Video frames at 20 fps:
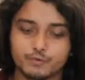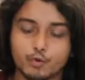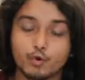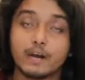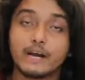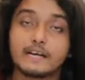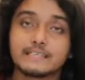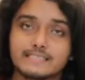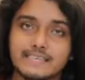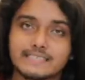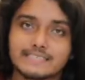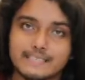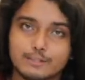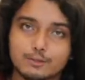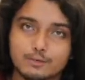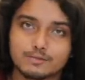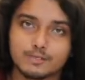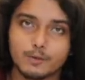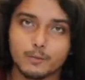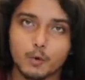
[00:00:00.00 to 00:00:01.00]
तो गाइस जैसे कि
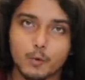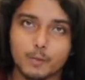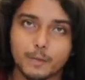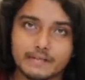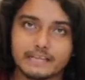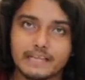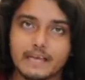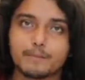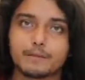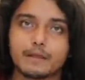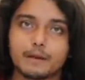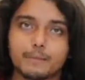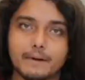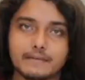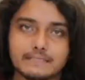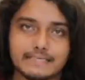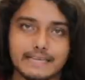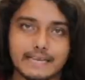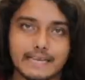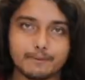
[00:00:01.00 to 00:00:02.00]
तुम सबको पता है मेरे
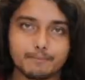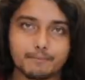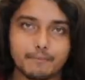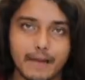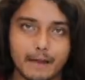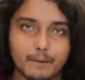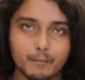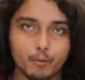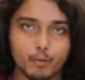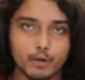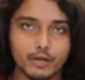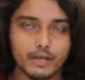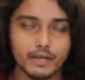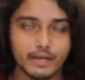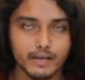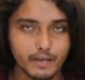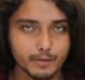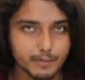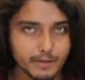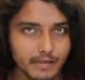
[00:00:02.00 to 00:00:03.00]
पास एक मैकबुक
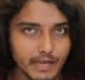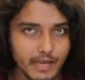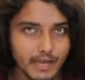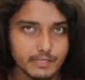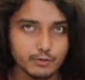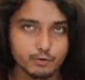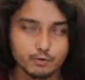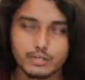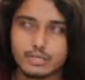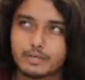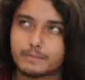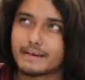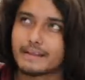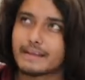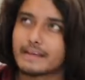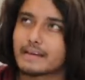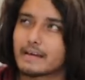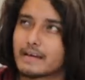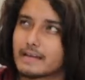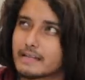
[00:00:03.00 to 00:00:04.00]
एयर भी है जो कि
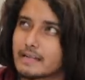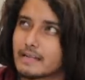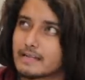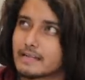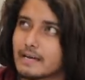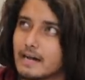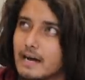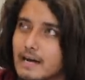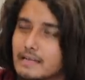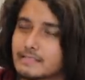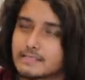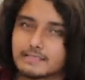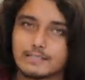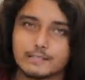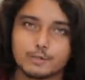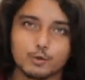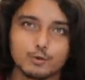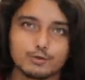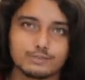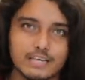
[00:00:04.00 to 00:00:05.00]
मैंने खरीदा था आज
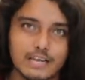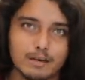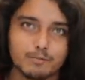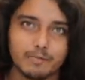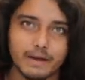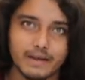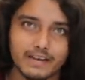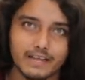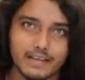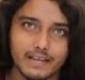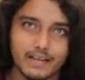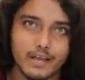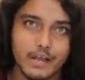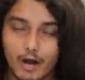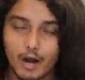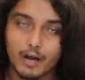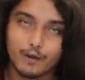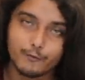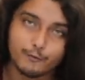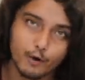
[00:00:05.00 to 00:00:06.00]
से दो साल पहले
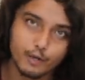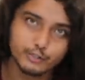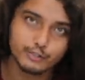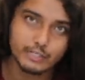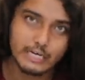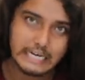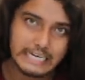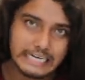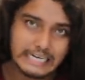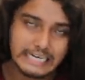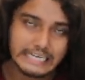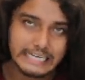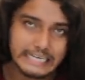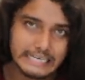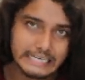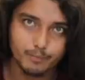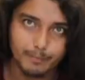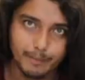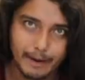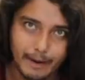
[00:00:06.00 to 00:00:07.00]
अनफॉर्चुनेटली
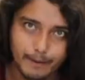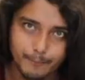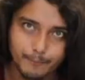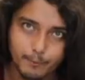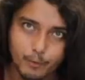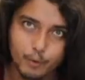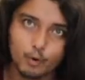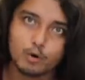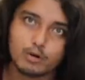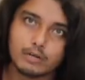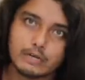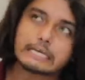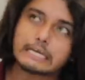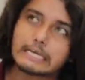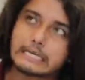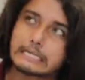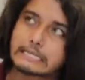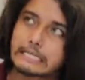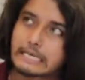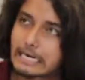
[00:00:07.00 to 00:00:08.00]
मैकबुक
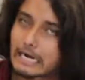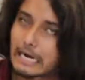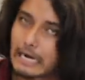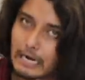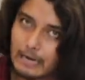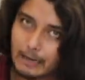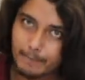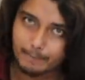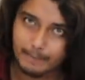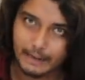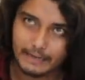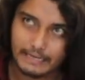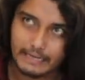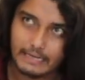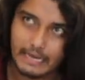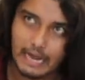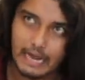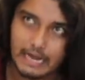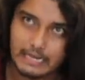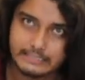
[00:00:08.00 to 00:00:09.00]
की तरह
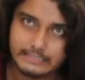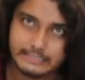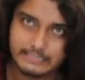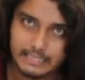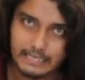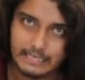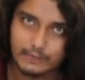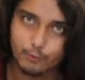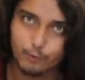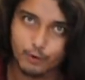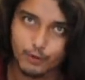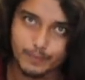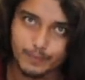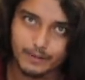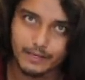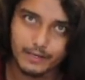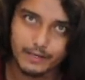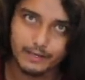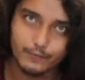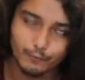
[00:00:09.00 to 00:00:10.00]
मैंने आज तक कोई
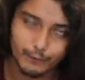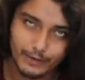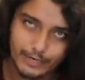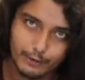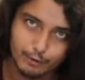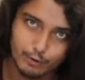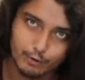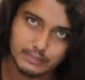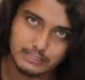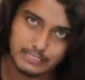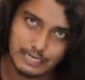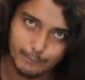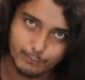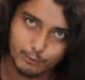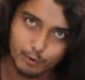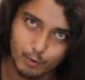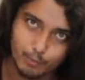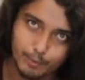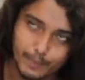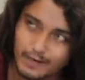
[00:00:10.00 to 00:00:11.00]
भी विंडोज
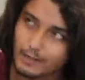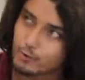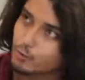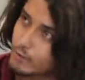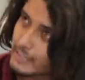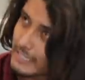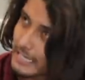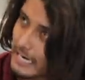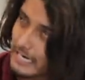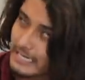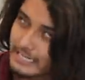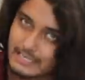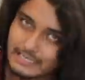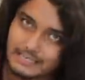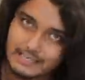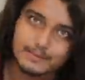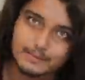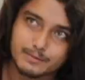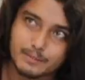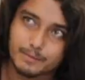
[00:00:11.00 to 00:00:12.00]
लैपटॉप मैंने तो दिखा
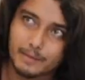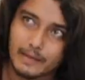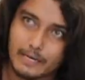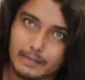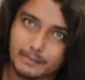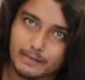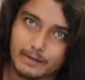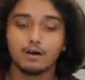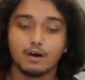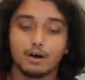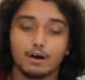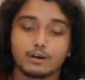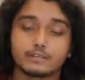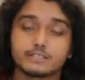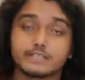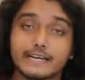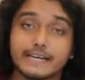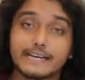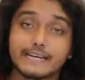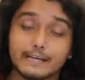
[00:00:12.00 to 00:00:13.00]
नहीं सबसे पहली बात और
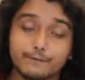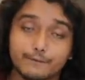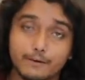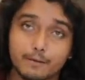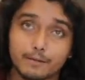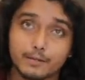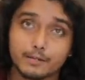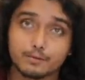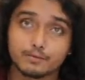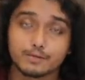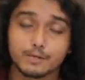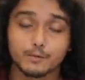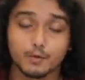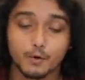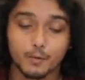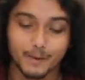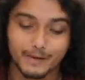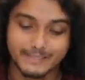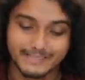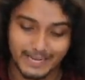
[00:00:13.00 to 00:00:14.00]
सेकेंड ऑफ ऑल मैं तुम
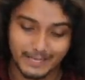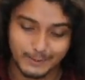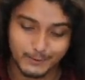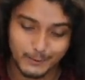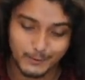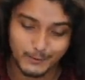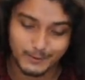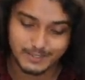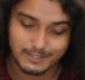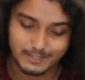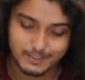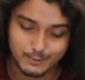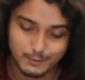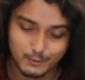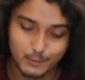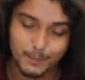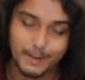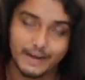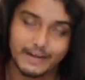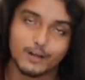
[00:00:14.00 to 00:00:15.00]
सबको बता दू
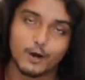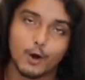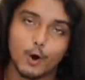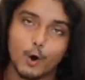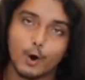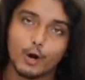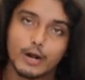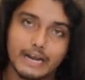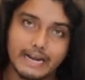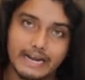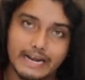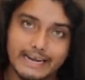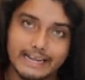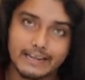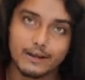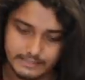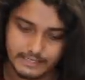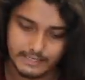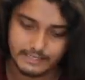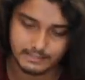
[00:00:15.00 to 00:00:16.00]
इसको मैंने
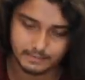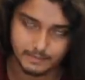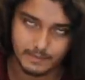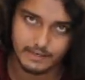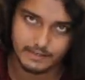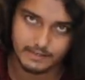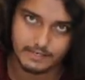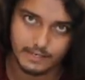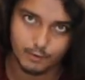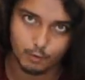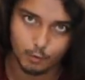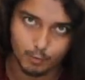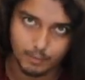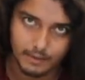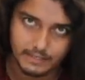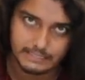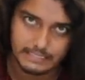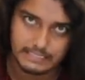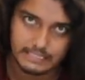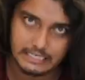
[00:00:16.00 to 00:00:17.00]
ऑलरेडी ये मैंने ये
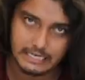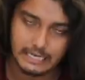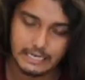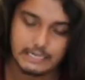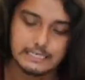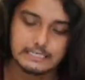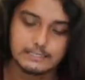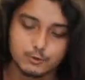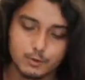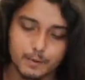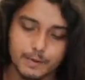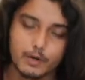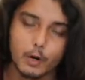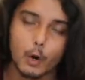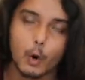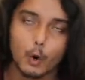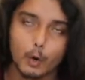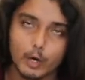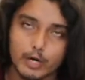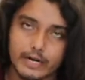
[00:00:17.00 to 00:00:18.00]
क्रोमा से लिया है इसको मैंने
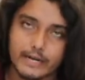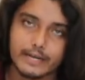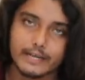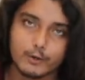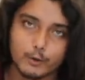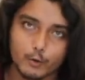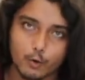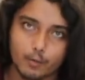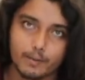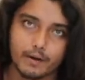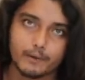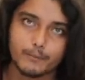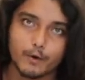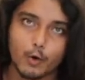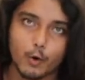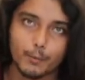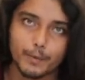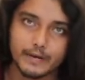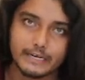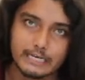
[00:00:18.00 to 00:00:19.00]
ऑलरेडी क्रोमा
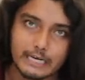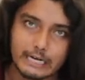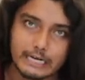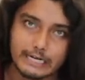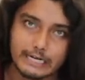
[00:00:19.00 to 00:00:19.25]
में ओपन कर